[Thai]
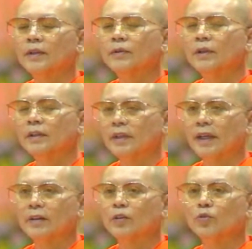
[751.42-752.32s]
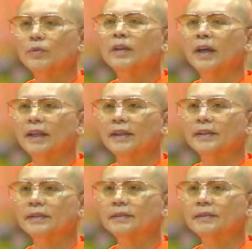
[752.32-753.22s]
ที่อยู่ในใจครูไม่ใหญ่
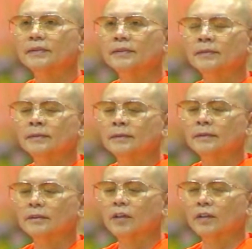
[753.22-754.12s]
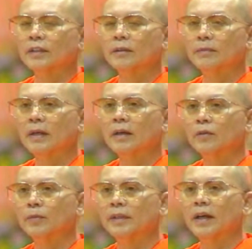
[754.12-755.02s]
นอกเหนือจากพระ
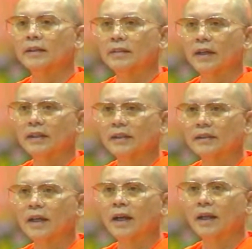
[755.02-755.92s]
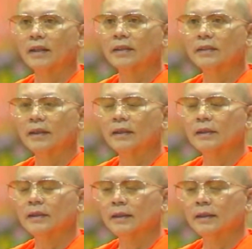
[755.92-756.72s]
อุปชาอาจารย์ต่าง ๆนะจ๊ะ